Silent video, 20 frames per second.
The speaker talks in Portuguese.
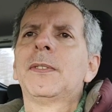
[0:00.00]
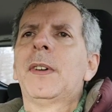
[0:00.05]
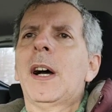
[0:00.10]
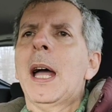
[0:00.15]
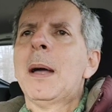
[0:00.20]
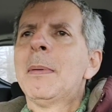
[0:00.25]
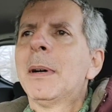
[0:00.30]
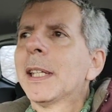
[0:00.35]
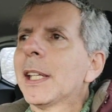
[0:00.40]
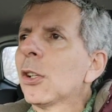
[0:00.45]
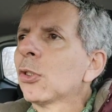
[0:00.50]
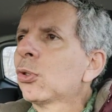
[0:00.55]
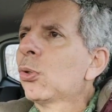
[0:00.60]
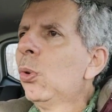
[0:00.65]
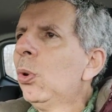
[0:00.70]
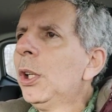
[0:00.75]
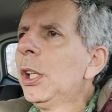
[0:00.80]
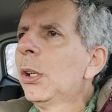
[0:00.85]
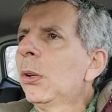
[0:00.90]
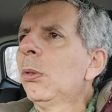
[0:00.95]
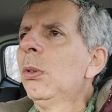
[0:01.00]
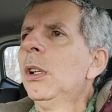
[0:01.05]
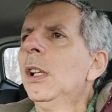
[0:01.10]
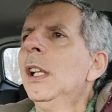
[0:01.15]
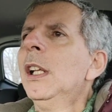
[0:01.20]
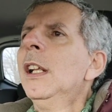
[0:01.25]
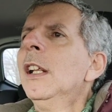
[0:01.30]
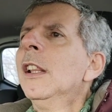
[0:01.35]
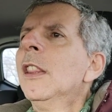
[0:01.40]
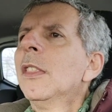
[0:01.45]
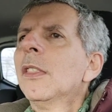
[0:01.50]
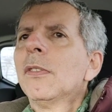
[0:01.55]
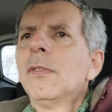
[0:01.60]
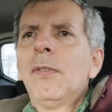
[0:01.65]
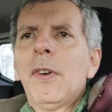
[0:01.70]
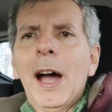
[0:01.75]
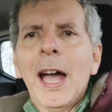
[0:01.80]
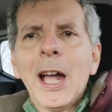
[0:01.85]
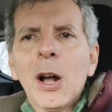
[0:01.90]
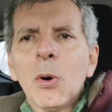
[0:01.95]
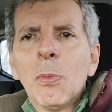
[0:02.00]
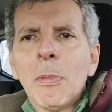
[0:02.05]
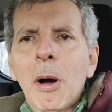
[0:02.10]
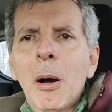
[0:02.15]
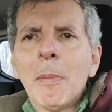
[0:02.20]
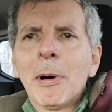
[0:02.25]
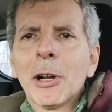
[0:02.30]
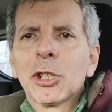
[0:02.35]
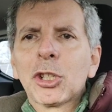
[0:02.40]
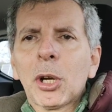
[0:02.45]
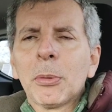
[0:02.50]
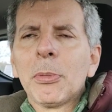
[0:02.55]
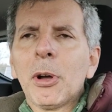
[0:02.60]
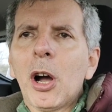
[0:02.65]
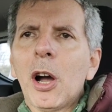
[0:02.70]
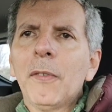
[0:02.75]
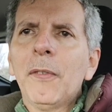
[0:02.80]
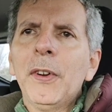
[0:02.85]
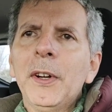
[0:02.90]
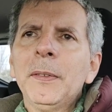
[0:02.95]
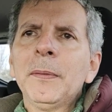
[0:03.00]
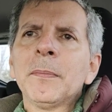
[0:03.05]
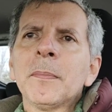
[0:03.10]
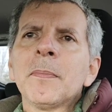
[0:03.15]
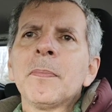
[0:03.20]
vai mandar os currículos, vai arrumar uma job offer.